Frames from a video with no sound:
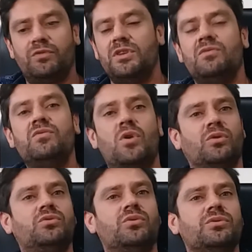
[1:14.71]
venez-vous vous
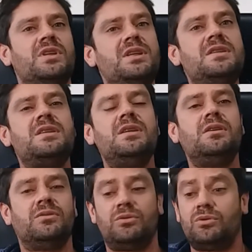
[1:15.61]
rendre compte
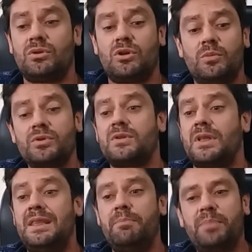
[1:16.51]
ici de comment
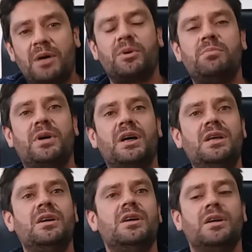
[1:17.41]
ça n'est pas
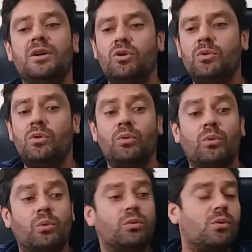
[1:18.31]
préparé et
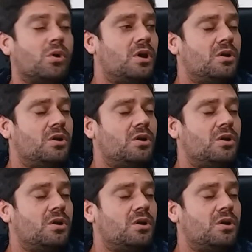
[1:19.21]
comment